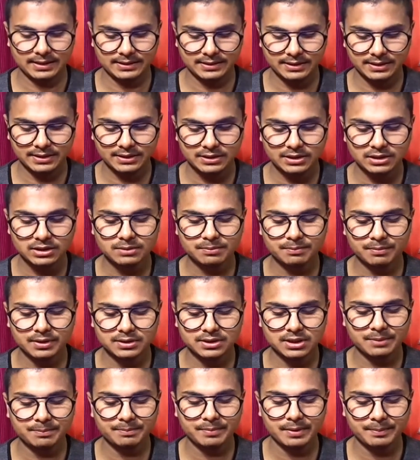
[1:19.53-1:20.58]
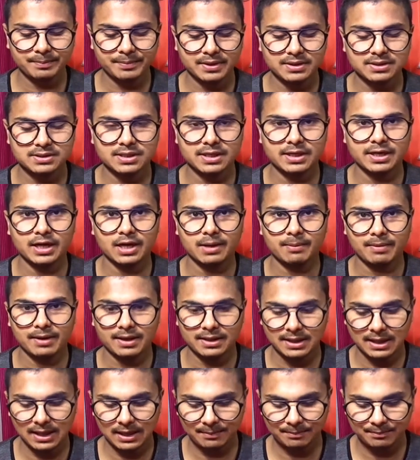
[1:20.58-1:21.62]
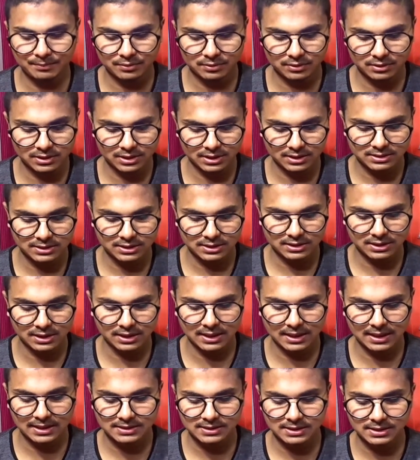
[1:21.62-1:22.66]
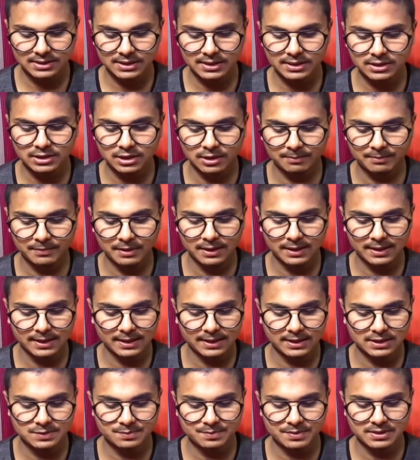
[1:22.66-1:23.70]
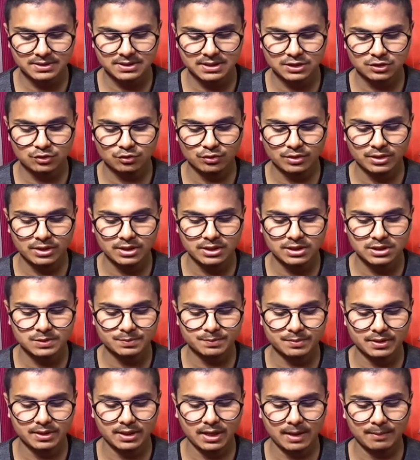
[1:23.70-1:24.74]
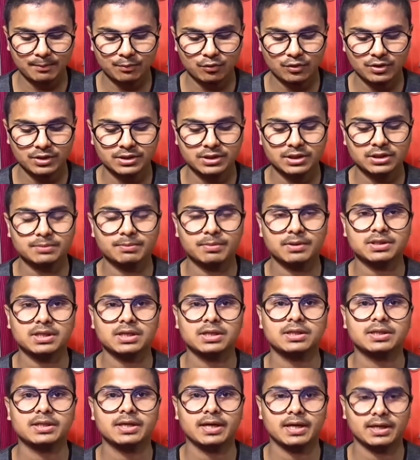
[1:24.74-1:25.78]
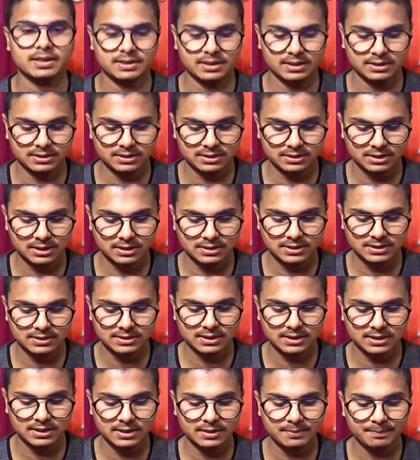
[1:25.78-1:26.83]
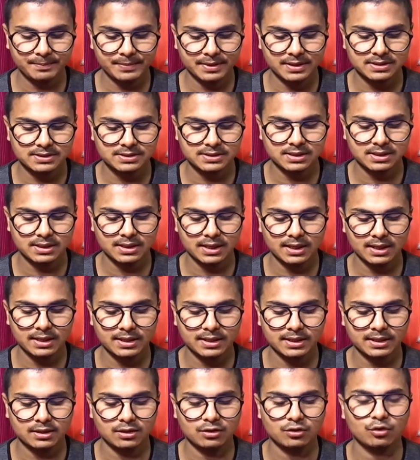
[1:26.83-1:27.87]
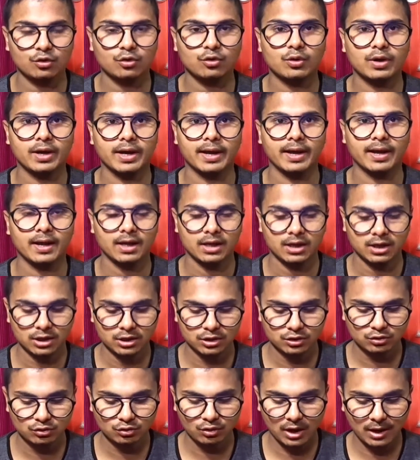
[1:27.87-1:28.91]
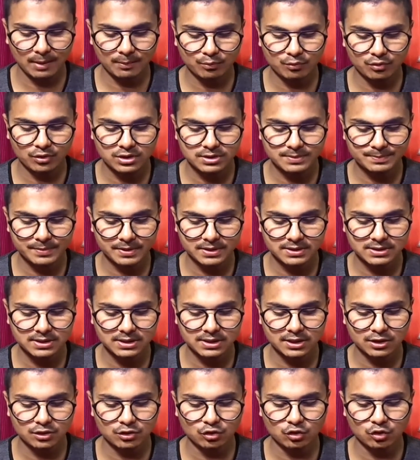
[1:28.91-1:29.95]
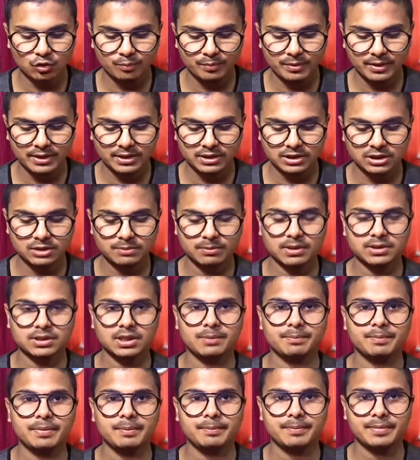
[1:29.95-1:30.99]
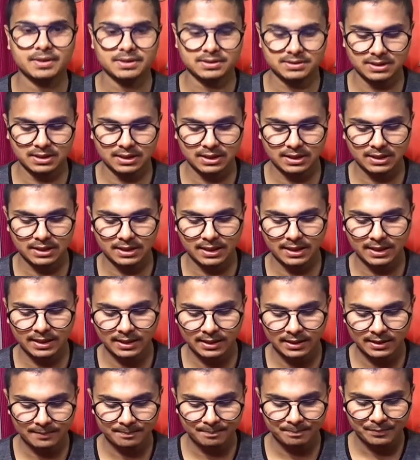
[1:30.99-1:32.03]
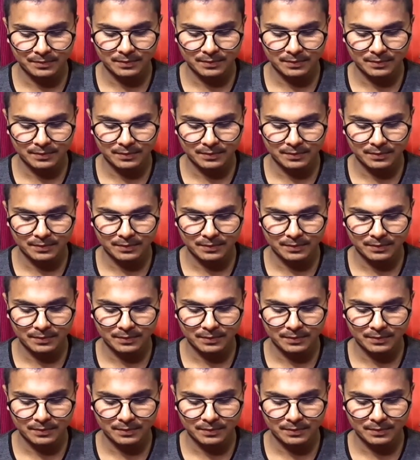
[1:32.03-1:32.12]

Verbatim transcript: एंड इडिट बटन पे प्रेस करने के बाद आप देख सकते हैं यहाँ से ये थंबनेल का स्पेस है जो कि इस पर आपको इडिट बटन देगा देख सकते हैं जैसा कि पेंसिल का एक लोगो है तो आपको इस पेंसिल के लोगो पे इडिट बटन पे प्रेस कर लेना है